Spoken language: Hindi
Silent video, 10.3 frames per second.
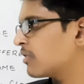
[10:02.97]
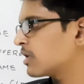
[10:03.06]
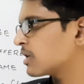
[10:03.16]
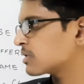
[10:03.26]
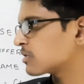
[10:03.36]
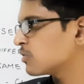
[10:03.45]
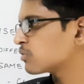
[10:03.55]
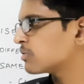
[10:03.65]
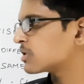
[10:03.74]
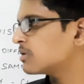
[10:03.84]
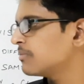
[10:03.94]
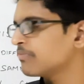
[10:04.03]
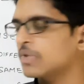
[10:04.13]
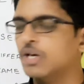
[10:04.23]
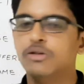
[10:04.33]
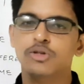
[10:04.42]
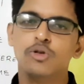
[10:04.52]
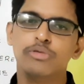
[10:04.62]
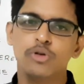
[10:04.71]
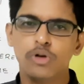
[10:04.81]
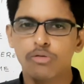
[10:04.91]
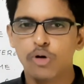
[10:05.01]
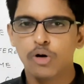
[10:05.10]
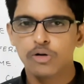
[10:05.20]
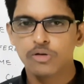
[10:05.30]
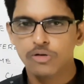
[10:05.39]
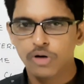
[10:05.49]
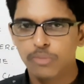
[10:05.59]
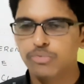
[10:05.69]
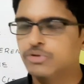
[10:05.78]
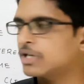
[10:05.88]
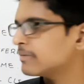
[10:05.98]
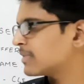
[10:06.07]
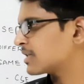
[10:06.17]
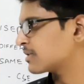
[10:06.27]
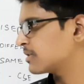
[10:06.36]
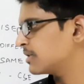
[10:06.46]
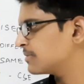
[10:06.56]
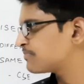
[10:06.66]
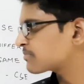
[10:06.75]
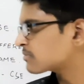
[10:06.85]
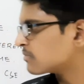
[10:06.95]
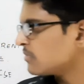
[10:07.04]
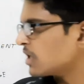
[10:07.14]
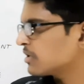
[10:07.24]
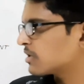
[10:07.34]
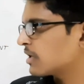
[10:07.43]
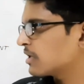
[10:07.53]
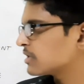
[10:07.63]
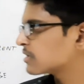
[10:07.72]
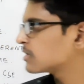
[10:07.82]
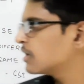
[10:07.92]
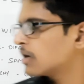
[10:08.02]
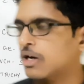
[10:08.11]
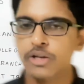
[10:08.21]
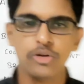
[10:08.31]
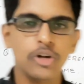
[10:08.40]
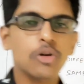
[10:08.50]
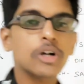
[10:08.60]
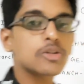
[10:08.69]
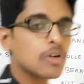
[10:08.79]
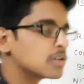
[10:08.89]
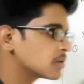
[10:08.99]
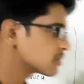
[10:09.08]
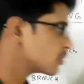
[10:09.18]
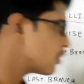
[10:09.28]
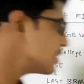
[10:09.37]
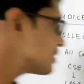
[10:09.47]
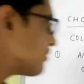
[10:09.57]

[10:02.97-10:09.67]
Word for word: फिल कर सकते हो उसमें से जो भी होगा वो आपको सीट मिल सकती है इस तरीके से राइट तो ये हो गई कॉलेज